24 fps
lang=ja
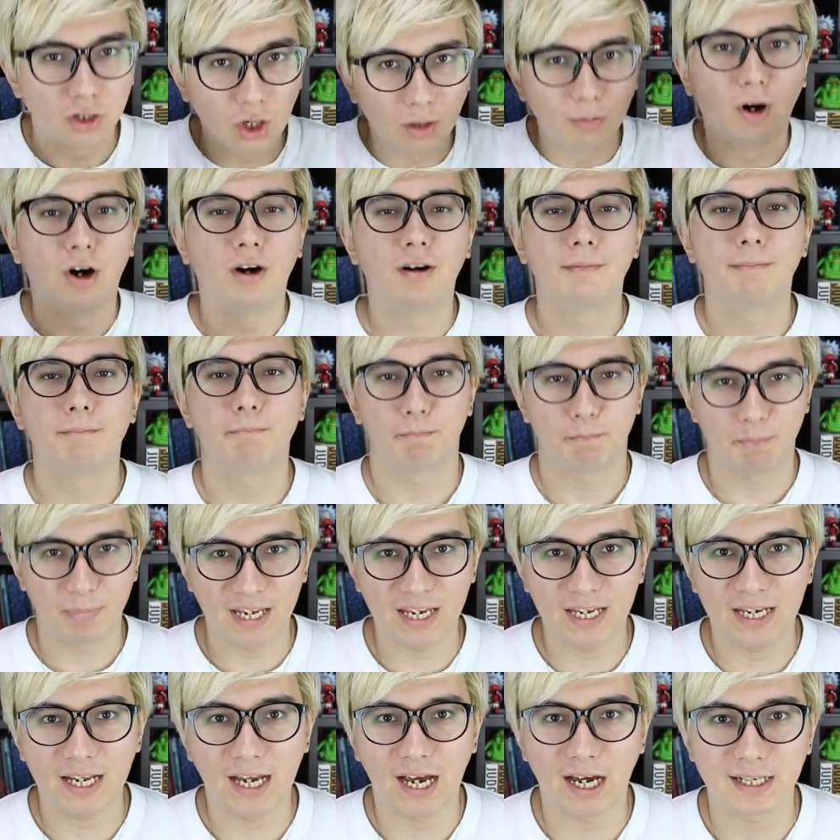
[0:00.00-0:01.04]
どうも
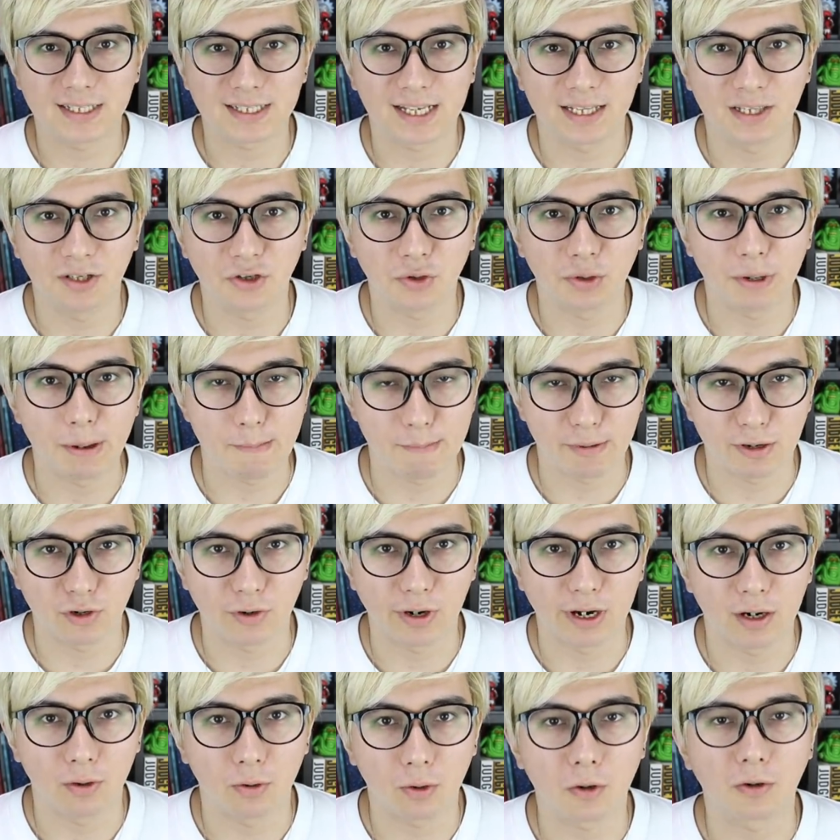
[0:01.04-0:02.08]
ピーディーアール さんのコイン
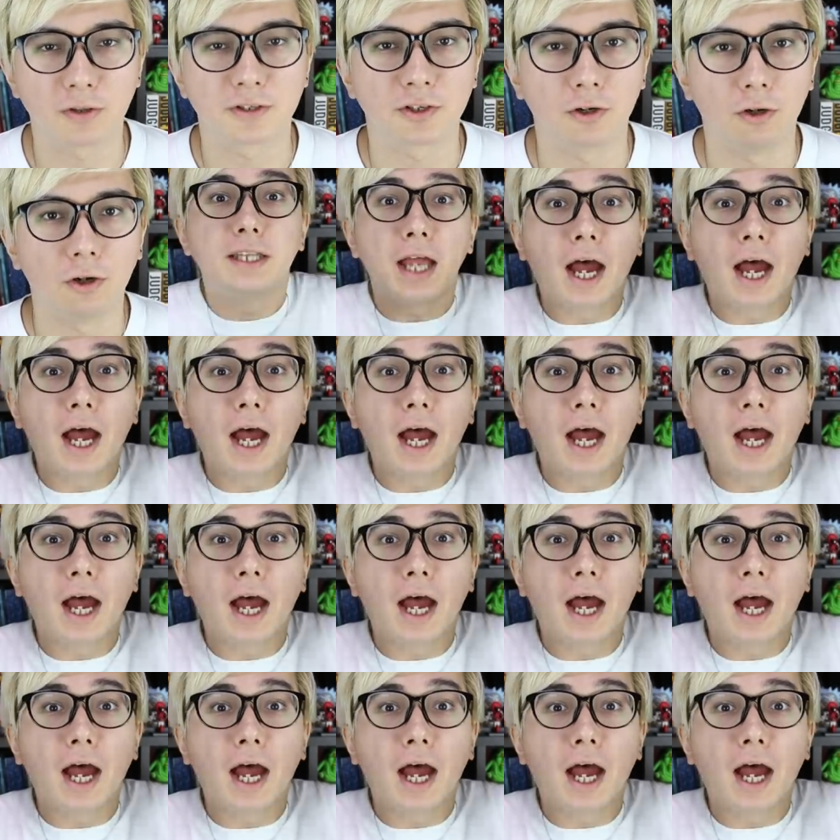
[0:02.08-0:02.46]
箱へようこそ。